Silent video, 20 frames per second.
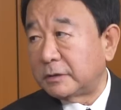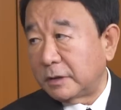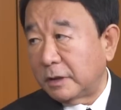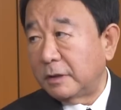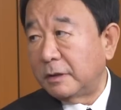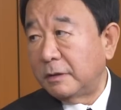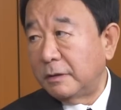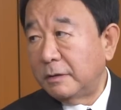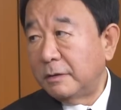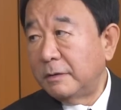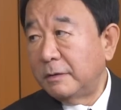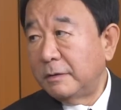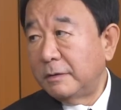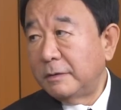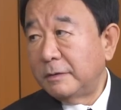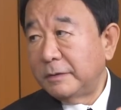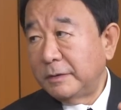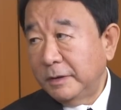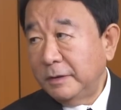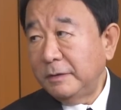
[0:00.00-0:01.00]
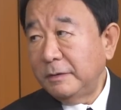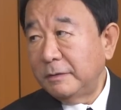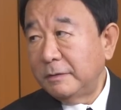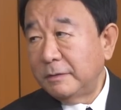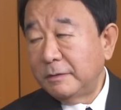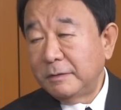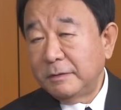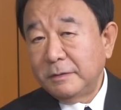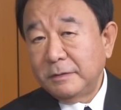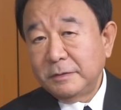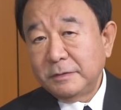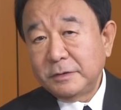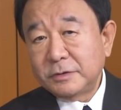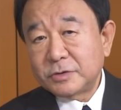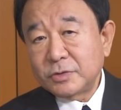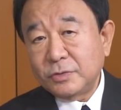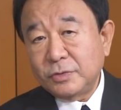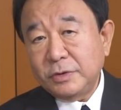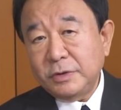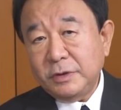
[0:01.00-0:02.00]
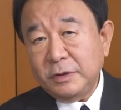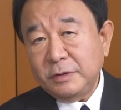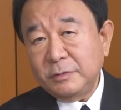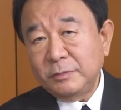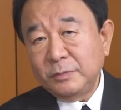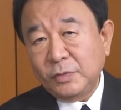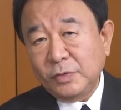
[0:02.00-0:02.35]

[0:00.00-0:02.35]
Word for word: いた、ね、でそこに